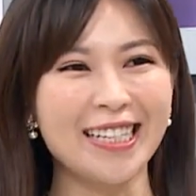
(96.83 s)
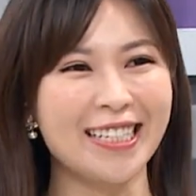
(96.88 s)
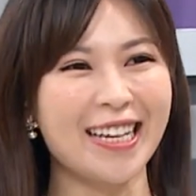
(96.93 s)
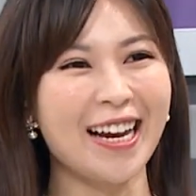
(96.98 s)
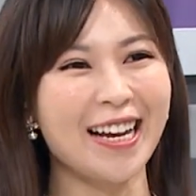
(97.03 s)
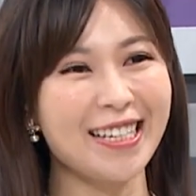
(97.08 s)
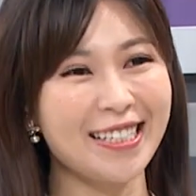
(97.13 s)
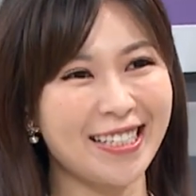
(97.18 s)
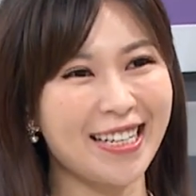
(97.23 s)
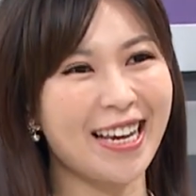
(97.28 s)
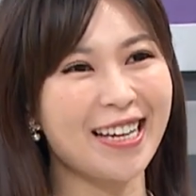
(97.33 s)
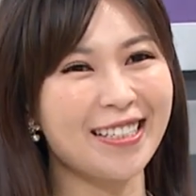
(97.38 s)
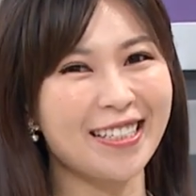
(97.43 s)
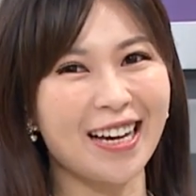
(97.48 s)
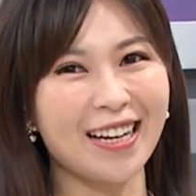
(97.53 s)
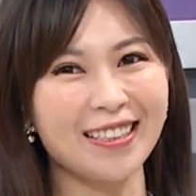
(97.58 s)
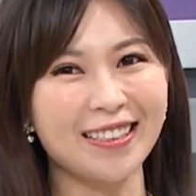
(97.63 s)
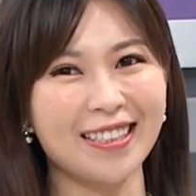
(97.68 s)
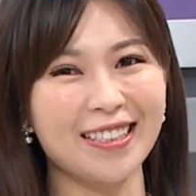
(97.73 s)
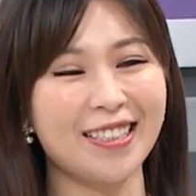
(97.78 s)
现在这一
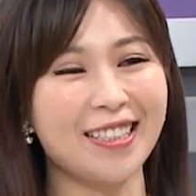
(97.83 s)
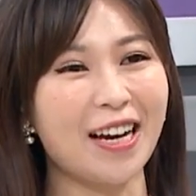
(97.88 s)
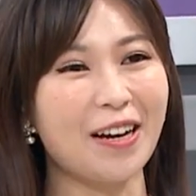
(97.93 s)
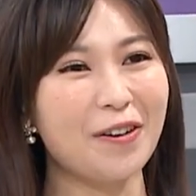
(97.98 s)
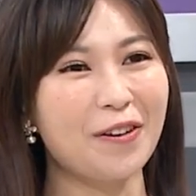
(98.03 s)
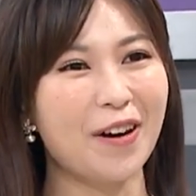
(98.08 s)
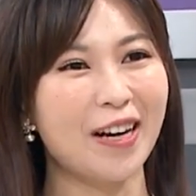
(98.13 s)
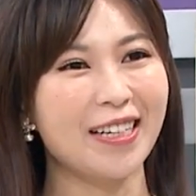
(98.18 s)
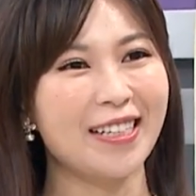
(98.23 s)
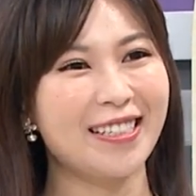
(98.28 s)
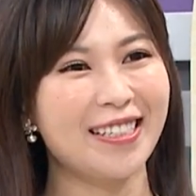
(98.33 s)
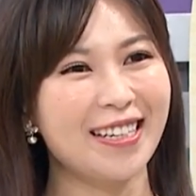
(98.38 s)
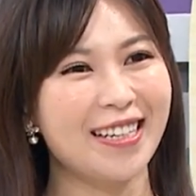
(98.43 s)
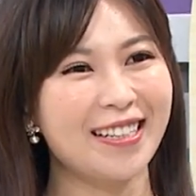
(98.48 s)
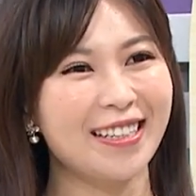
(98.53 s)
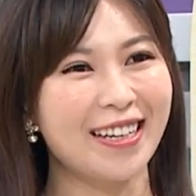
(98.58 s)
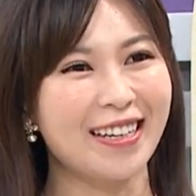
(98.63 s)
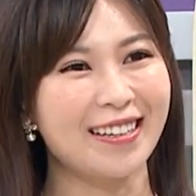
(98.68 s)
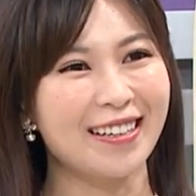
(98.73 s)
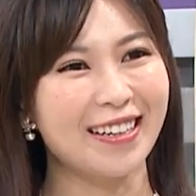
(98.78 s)
张是彰化对，但
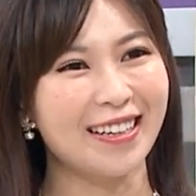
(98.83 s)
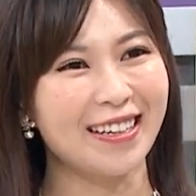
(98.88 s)
是他